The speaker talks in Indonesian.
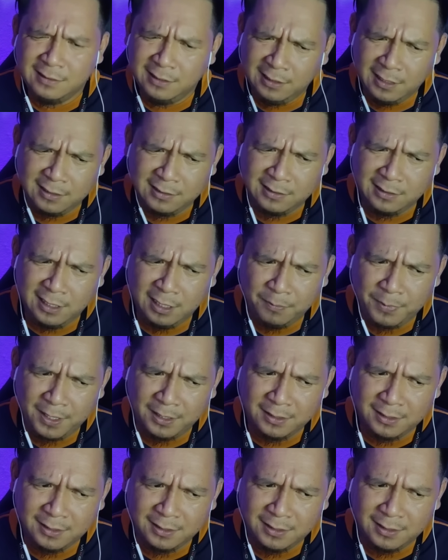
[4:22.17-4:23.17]
tidak silap
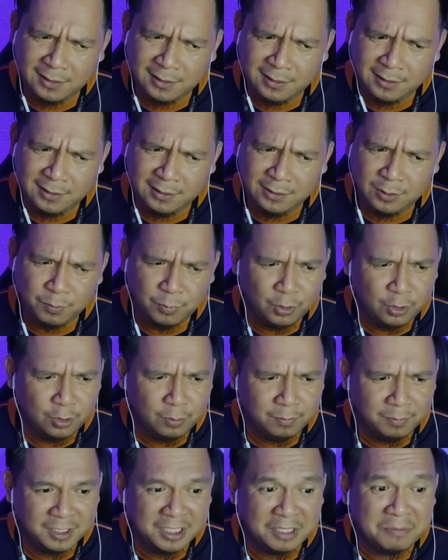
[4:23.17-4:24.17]
Uncle ini
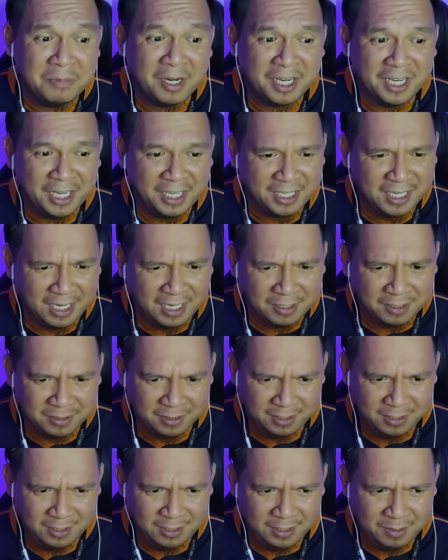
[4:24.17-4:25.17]
sebelum kemerdekaan
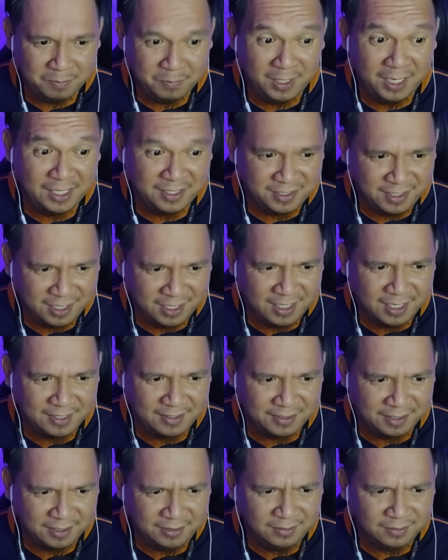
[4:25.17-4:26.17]
Malaysia
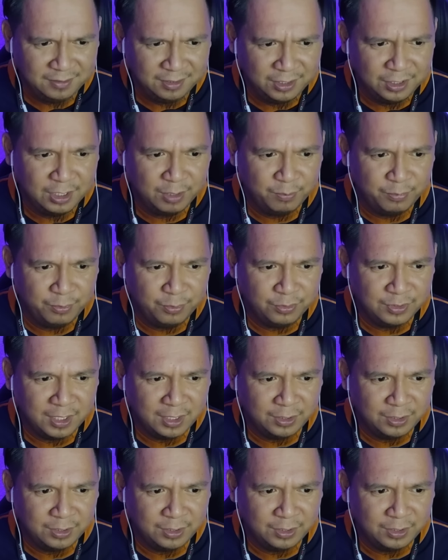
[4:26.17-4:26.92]
guys ya 31